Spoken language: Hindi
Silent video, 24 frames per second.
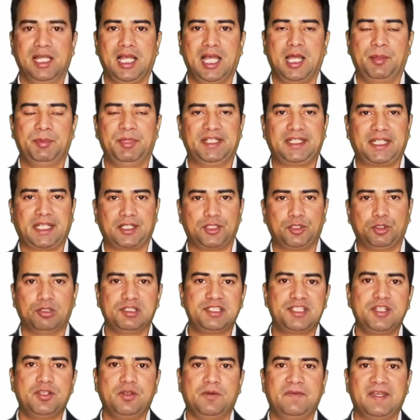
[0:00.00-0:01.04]
हमें
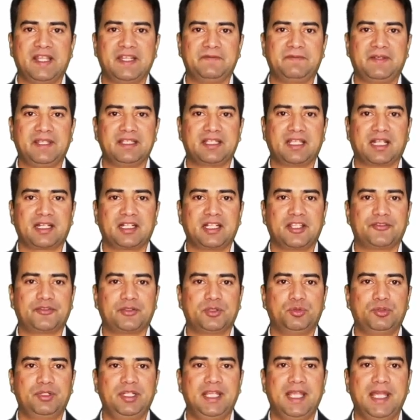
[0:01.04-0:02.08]
टेक्नोलॉजी को वेरीफाई करना
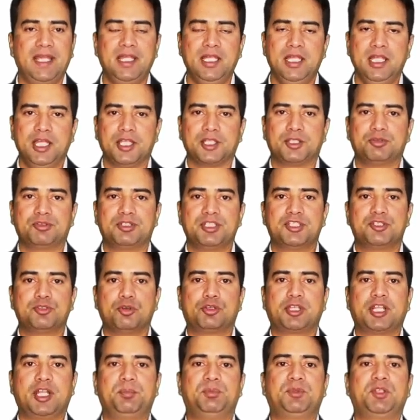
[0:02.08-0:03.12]
जरूरी है क्योंकि जो
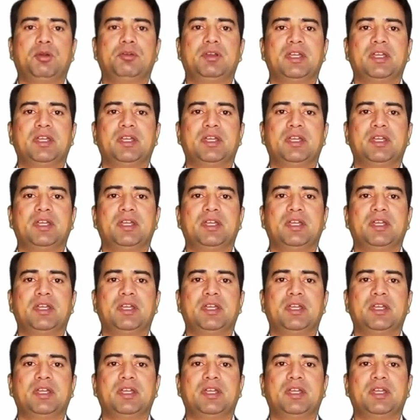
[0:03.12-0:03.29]
क्रिप्टो